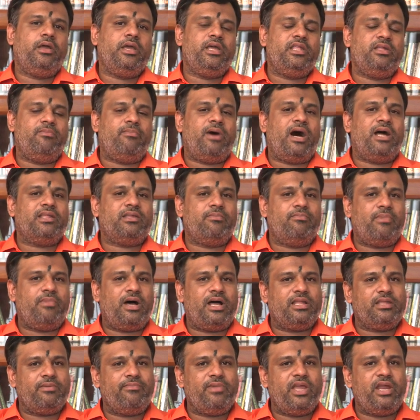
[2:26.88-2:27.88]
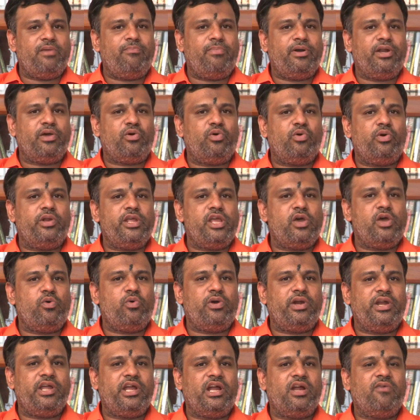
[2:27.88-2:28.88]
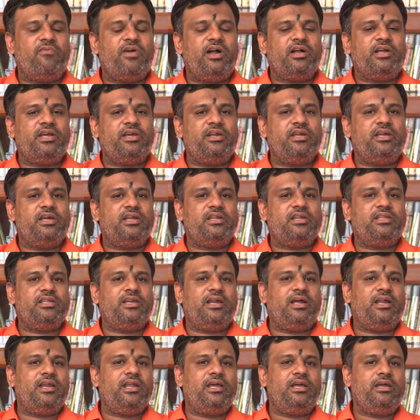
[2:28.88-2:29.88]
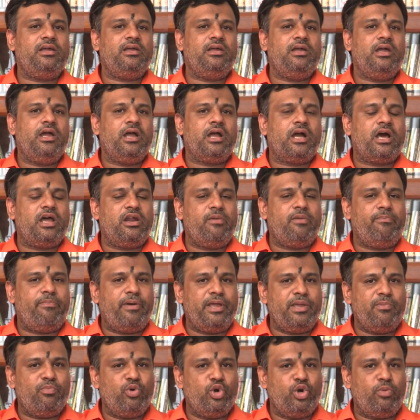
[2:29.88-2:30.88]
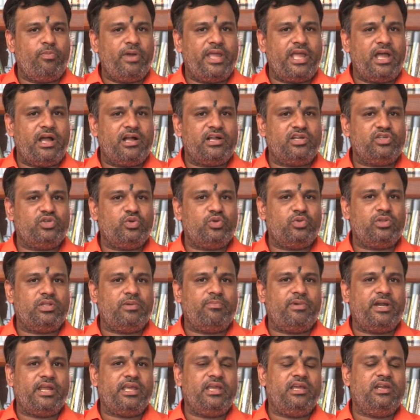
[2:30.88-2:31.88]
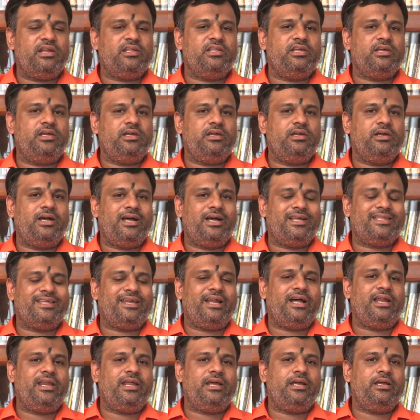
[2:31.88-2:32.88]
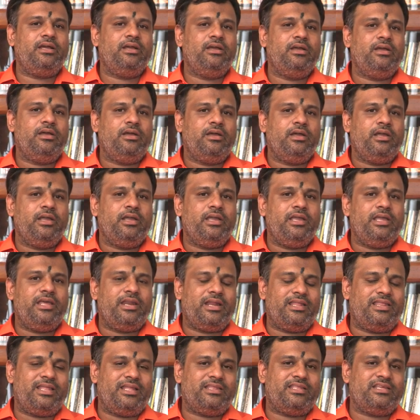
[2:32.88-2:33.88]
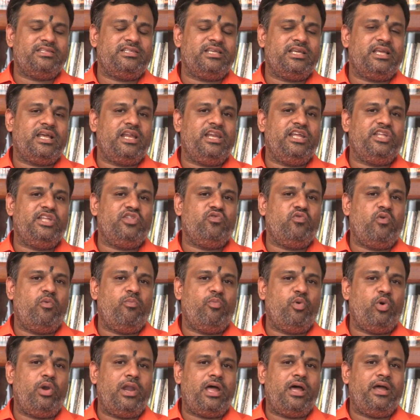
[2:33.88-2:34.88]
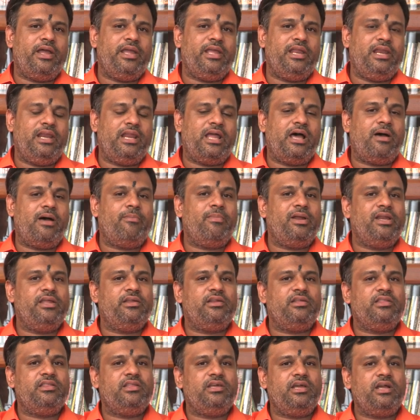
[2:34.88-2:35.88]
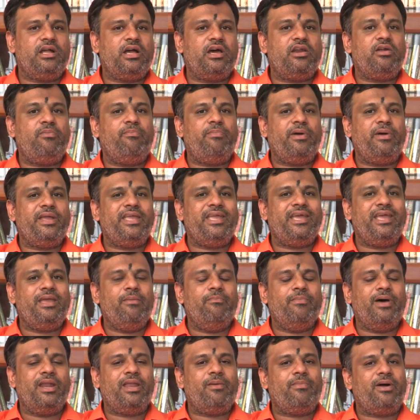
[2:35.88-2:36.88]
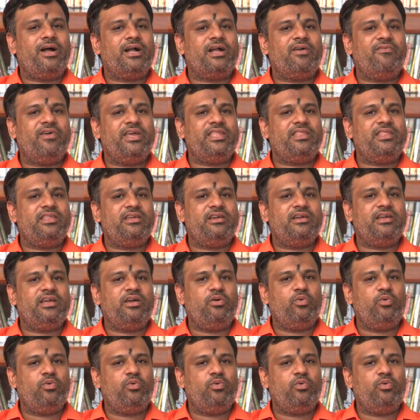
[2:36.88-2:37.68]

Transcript: இது மாதம் மாதம் ஏற்படக்கூடிய ஒரு நிகழ்வாக இருக்கிறதுனால கருப்பை முழுமையாக சுத்தமடைகிறது அதனால் இறந்த திசுக்கள் எதுவும் உள்ளா இல்லாமல் இருந்து கருப்பையை பலமாக வைத்திருக்க